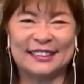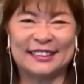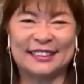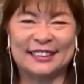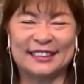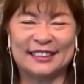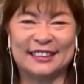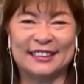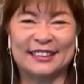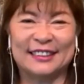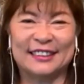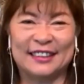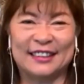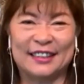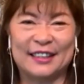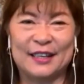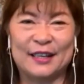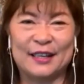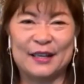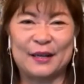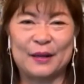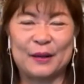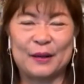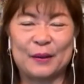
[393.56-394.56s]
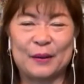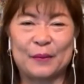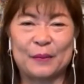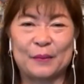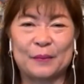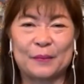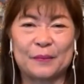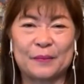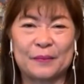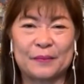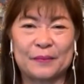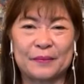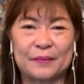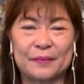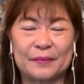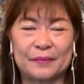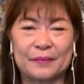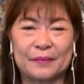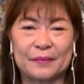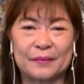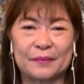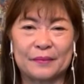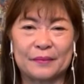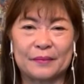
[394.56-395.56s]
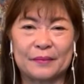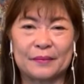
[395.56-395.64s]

えー、それで、